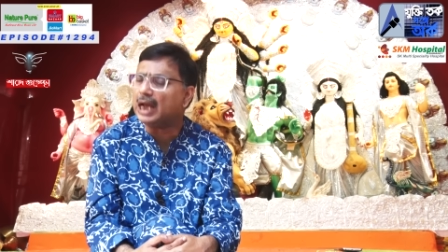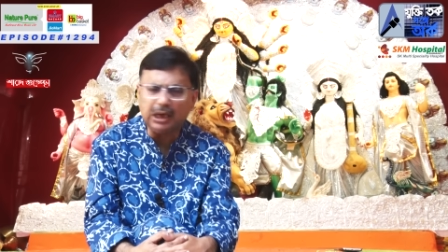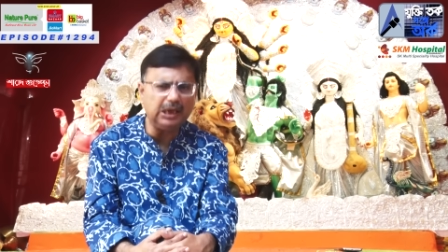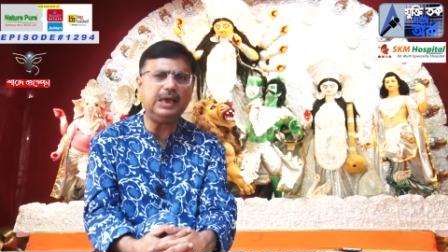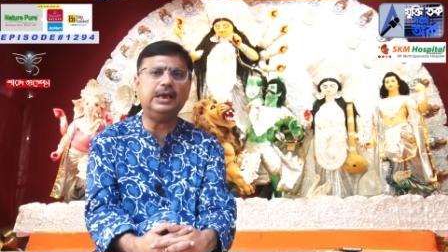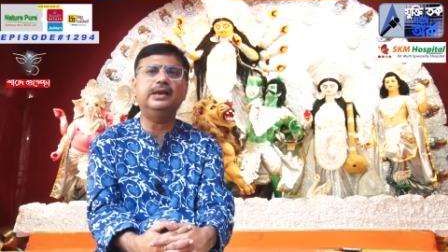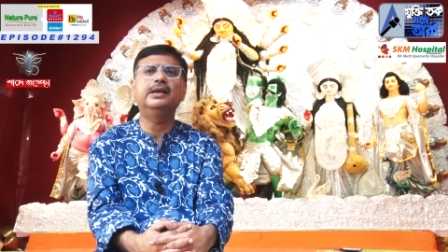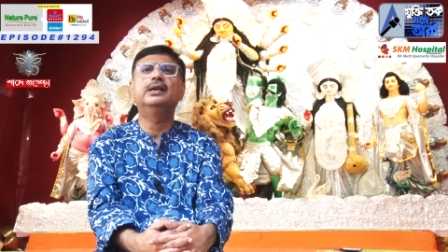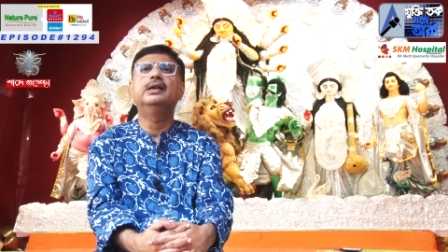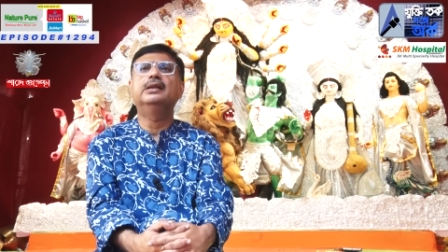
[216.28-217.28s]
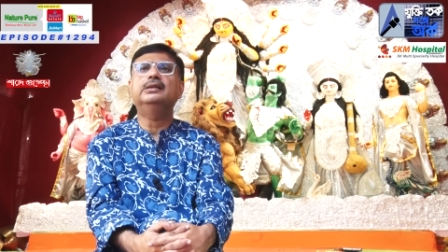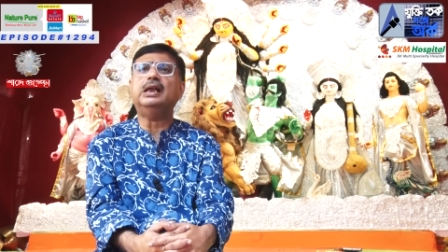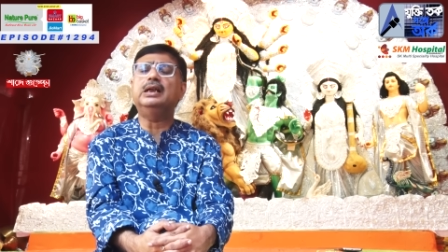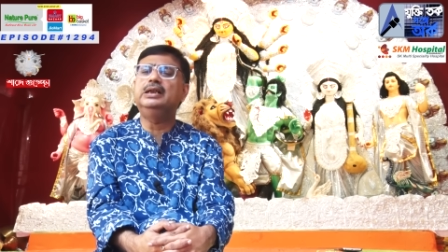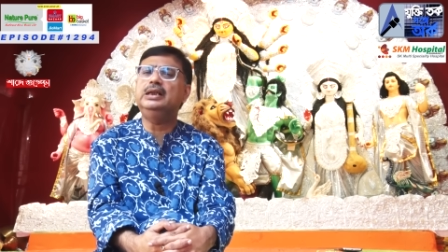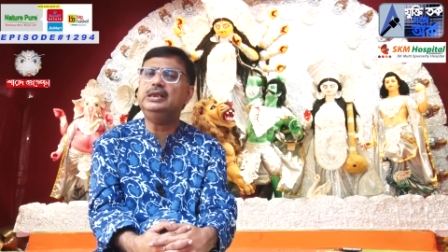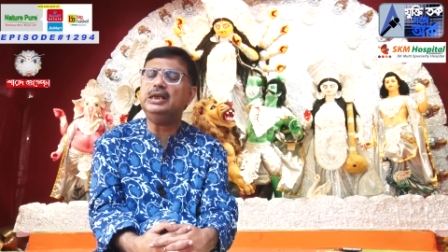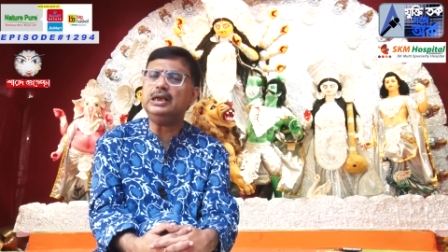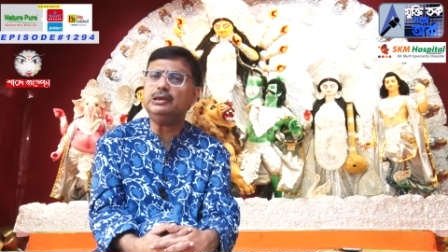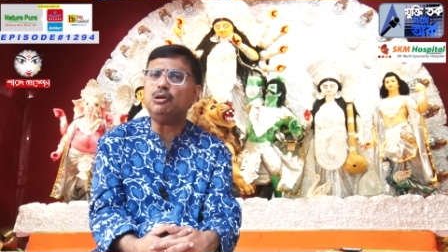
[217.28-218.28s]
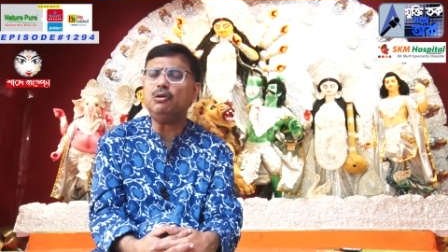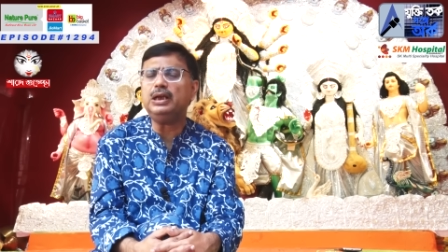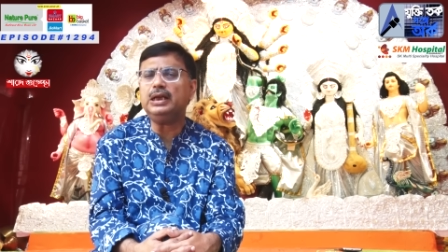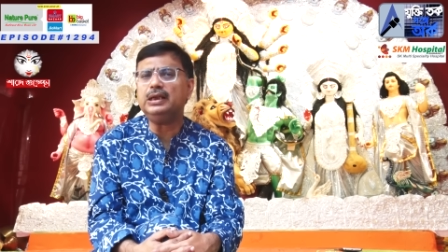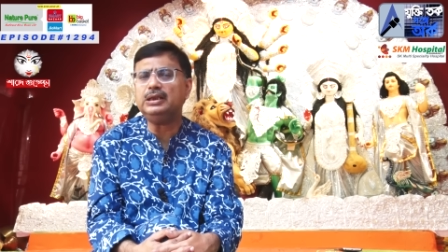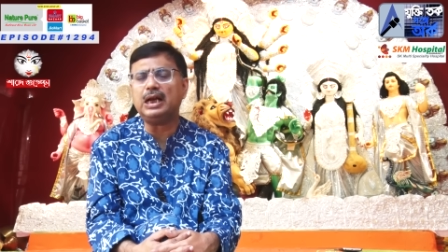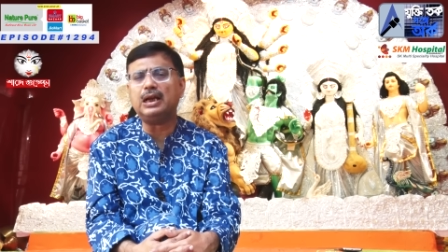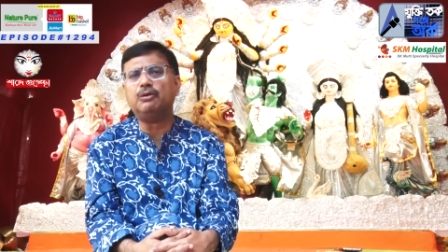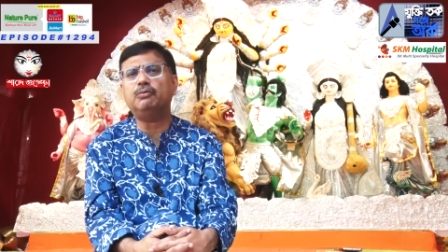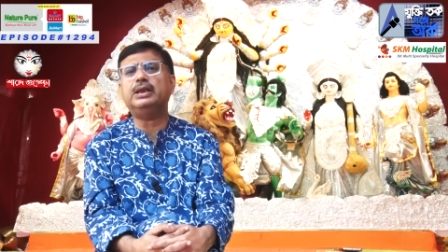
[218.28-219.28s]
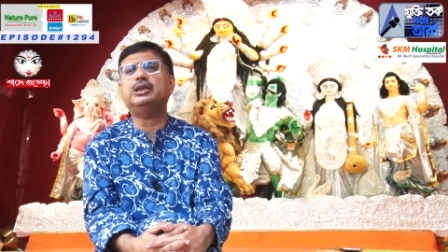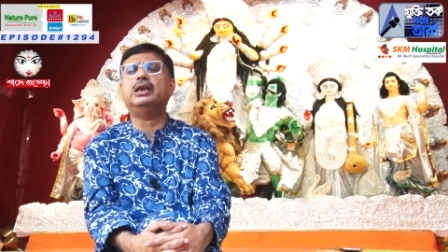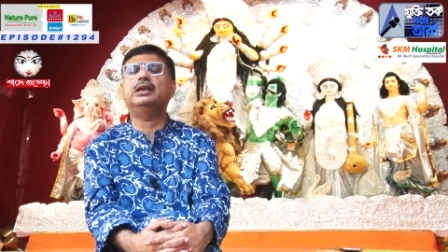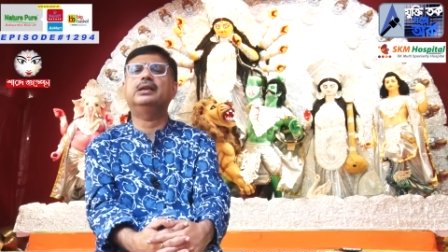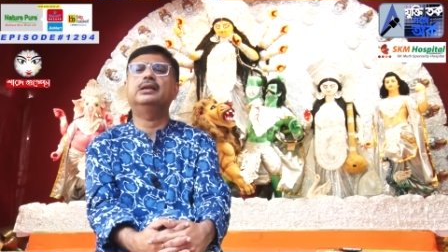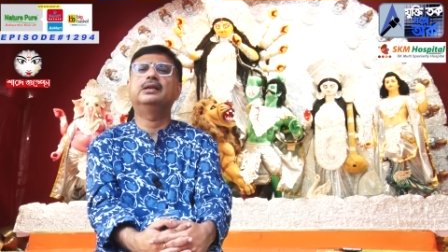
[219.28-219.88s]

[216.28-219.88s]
নাকি তার নিজের দলের যারা রয়েছেন